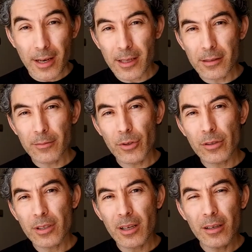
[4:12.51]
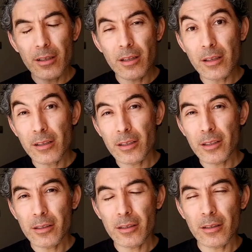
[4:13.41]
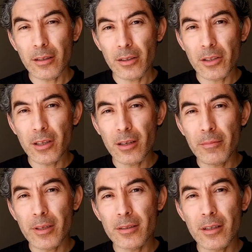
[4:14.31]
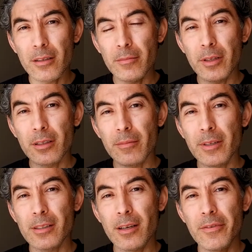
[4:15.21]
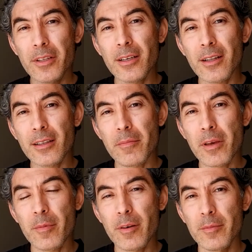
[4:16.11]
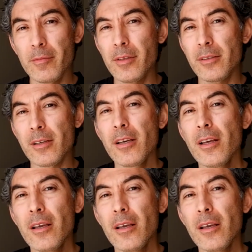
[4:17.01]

Lensin bir özelliği de 25 cm mesafeden netleme yapabilmesi.